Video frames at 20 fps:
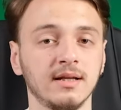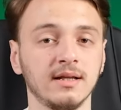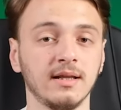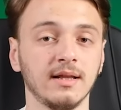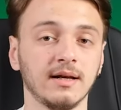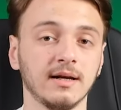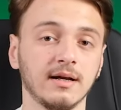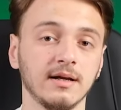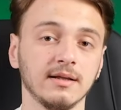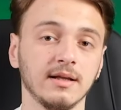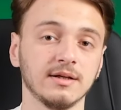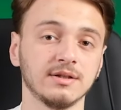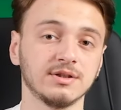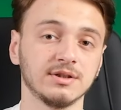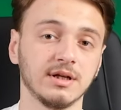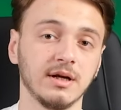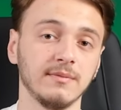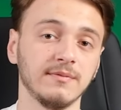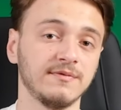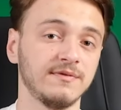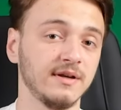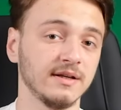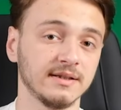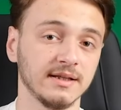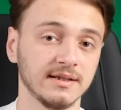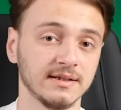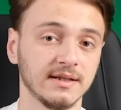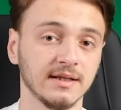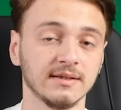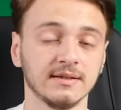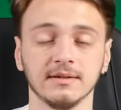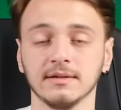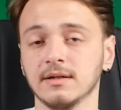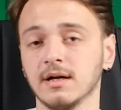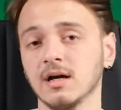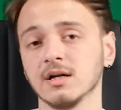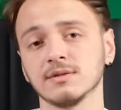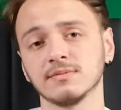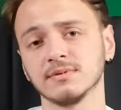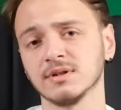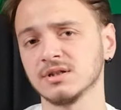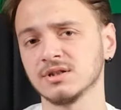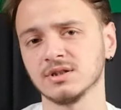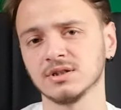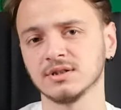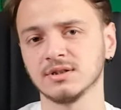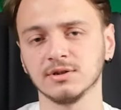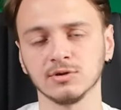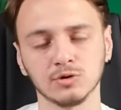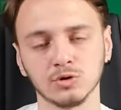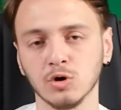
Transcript: TL'lere kadar çıkan bir fiyat etiketinin karşımıza çıktığını